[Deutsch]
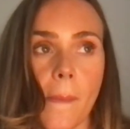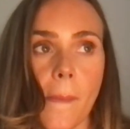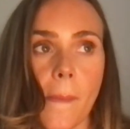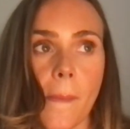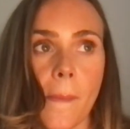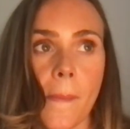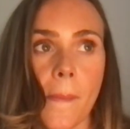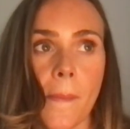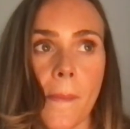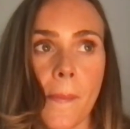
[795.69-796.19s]
mh,
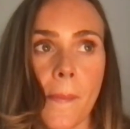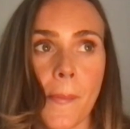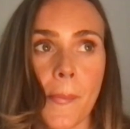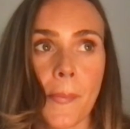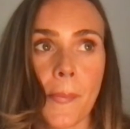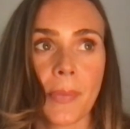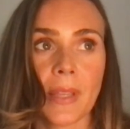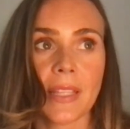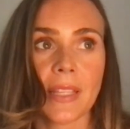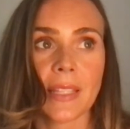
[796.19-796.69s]

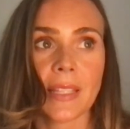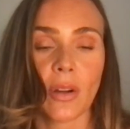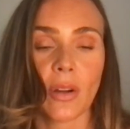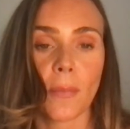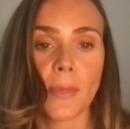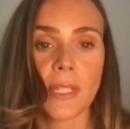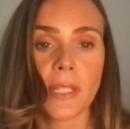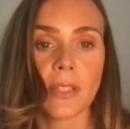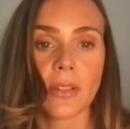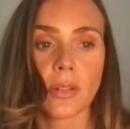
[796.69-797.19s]
mm, es dir auch
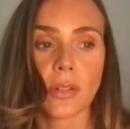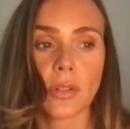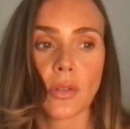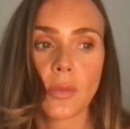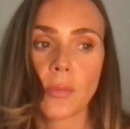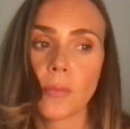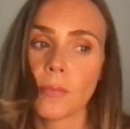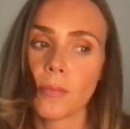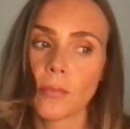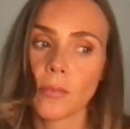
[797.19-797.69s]
ein bisschen
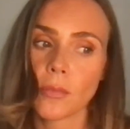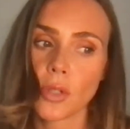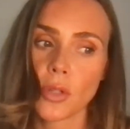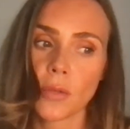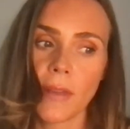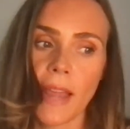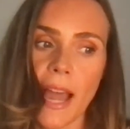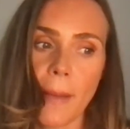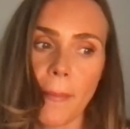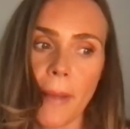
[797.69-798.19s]

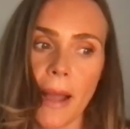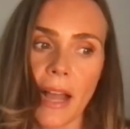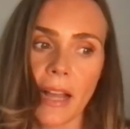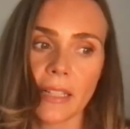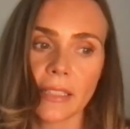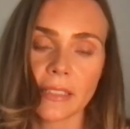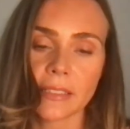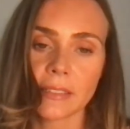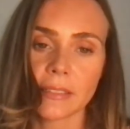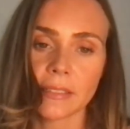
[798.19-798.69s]
schwer
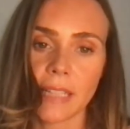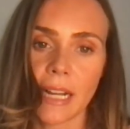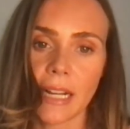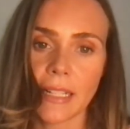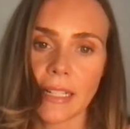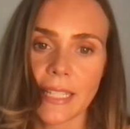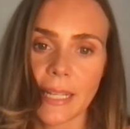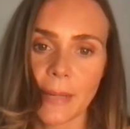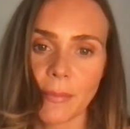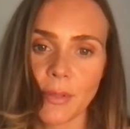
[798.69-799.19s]
machen,
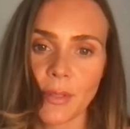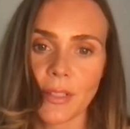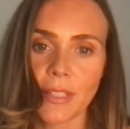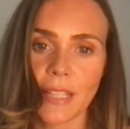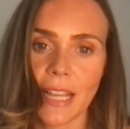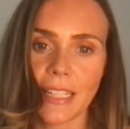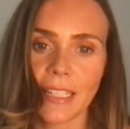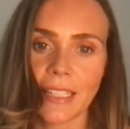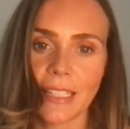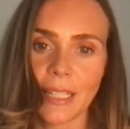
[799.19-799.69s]
achtsam zu
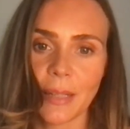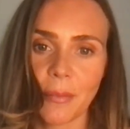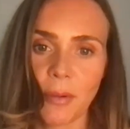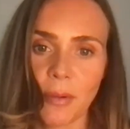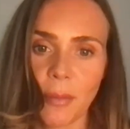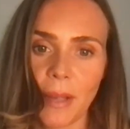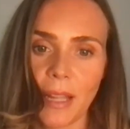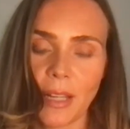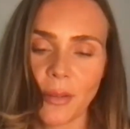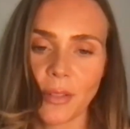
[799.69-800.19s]
sein in dem
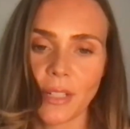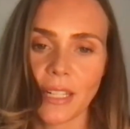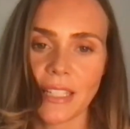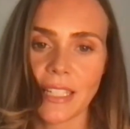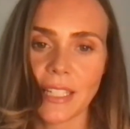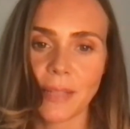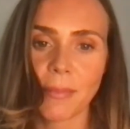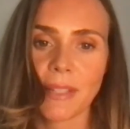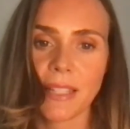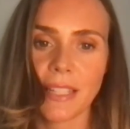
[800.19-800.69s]
Moment oder
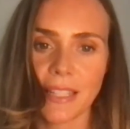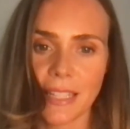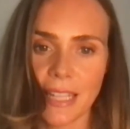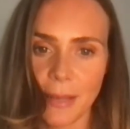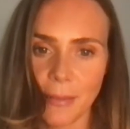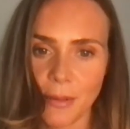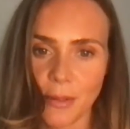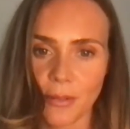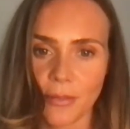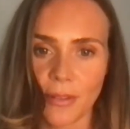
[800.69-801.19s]
dich mit dir
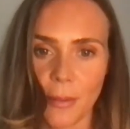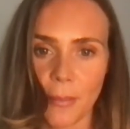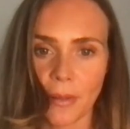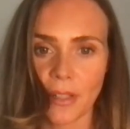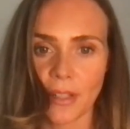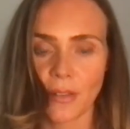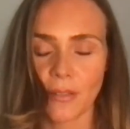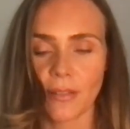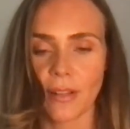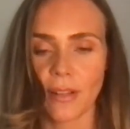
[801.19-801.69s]
selbst zu
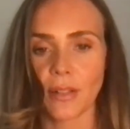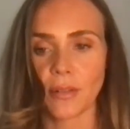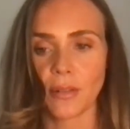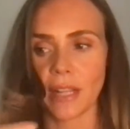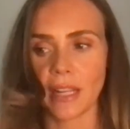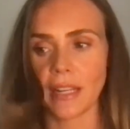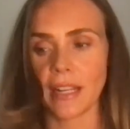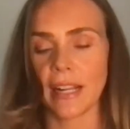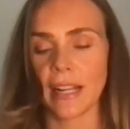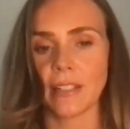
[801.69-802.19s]
verbinden, weil du
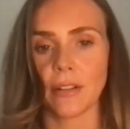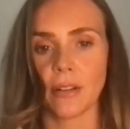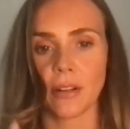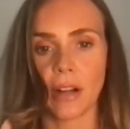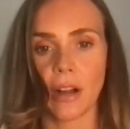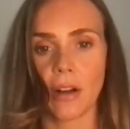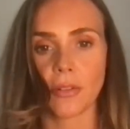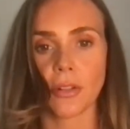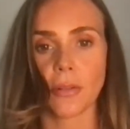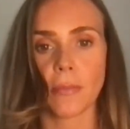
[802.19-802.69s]
dann halt
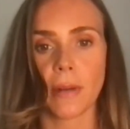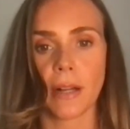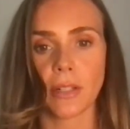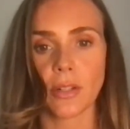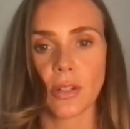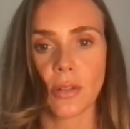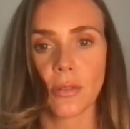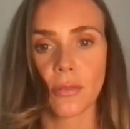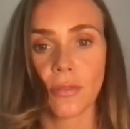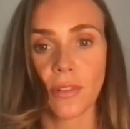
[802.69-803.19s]
auch
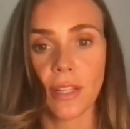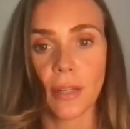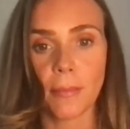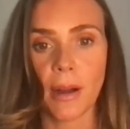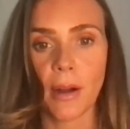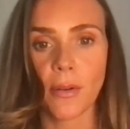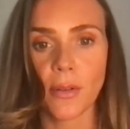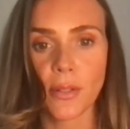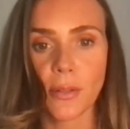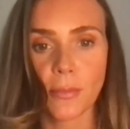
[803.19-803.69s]
automatisch so viel im
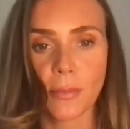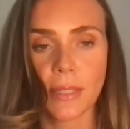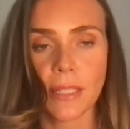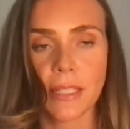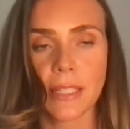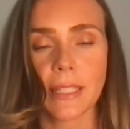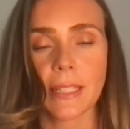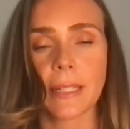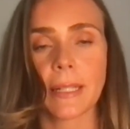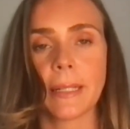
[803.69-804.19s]
Außen
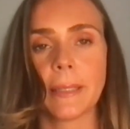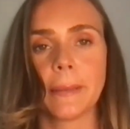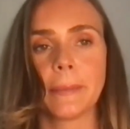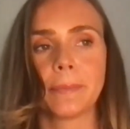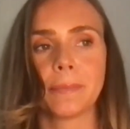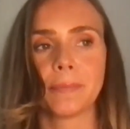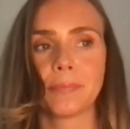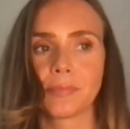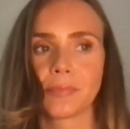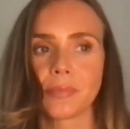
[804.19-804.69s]
bist
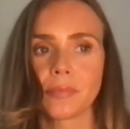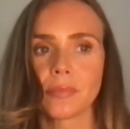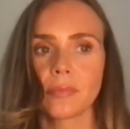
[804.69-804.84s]
ähm,